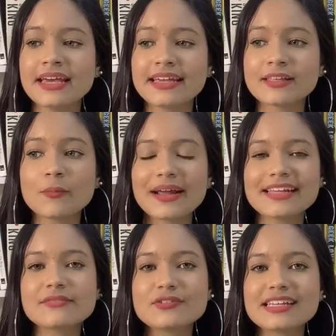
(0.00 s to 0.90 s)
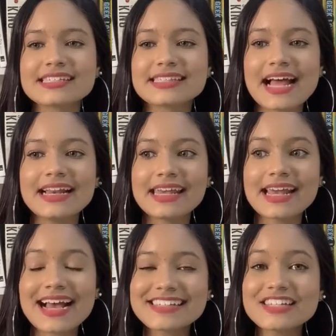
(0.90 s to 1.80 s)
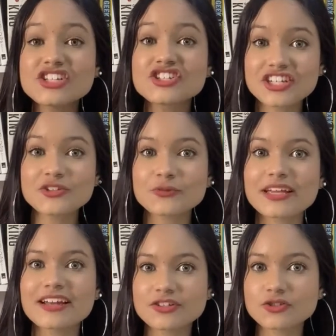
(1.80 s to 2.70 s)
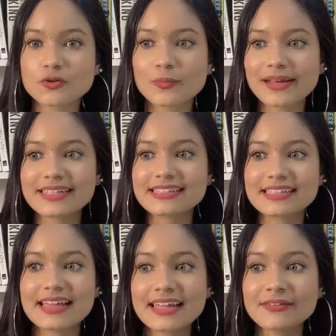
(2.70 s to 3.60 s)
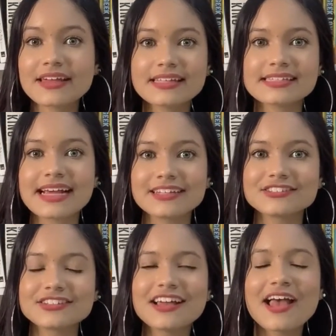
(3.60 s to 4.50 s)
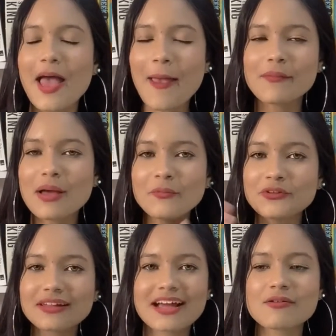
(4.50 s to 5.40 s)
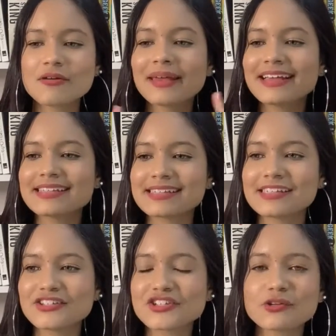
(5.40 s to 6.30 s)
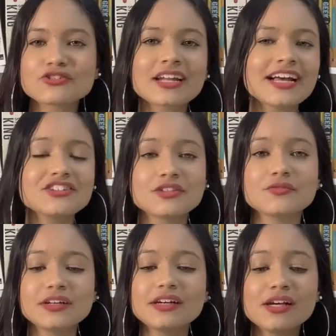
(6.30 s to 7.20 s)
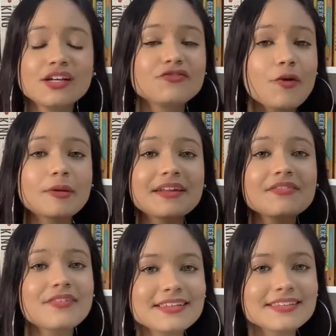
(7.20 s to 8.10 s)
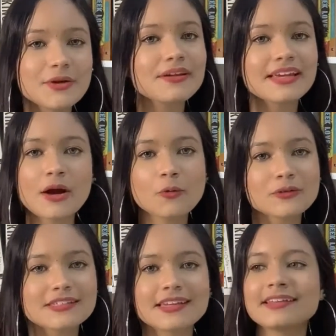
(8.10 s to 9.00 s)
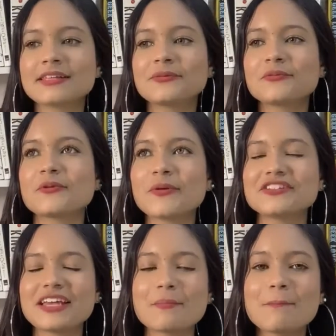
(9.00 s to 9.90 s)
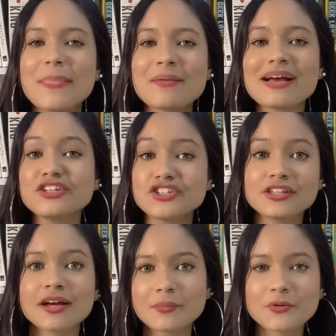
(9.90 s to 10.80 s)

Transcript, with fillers: Então parece que você está ali assistindo o reality show, parece que você está lendo aquele site. É, é muito legal, eu amei esse estilo de narrativa. Foi a primeira vez que eu li algo assim, então eu achei bem mais dinâmico e